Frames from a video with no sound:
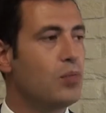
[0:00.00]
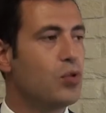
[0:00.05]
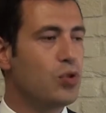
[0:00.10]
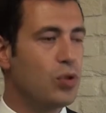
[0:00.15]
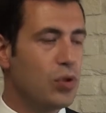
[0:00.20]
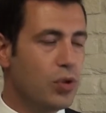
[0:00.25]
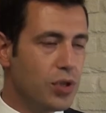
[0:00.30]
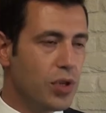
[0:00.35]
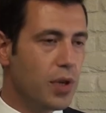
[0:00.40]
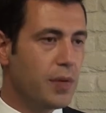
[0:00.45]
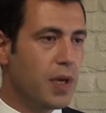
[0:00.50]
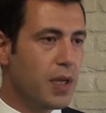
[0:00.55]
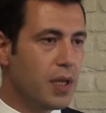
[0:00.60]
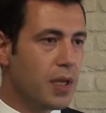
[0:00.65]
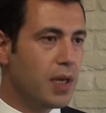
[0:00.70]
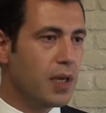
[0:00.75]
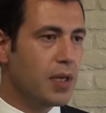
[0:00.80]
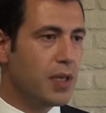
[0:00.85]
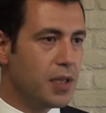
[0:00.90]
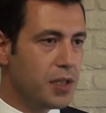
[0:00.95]
Son
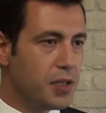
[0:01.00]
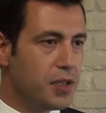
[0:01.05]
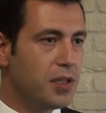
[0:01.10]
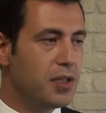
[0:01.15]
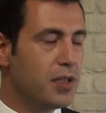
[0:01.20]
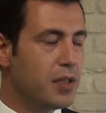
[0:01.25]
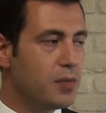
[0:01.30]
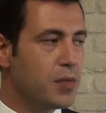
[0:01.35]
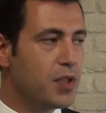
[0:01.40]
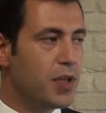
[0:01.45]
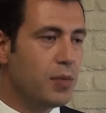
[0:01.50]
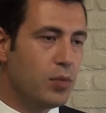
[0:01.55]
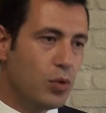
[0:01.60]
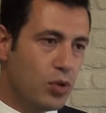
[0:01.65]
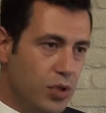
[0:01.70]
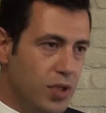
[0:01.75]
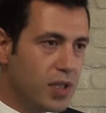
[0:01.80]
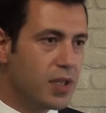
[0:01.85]
zamanlarda yaşadığımız en büyük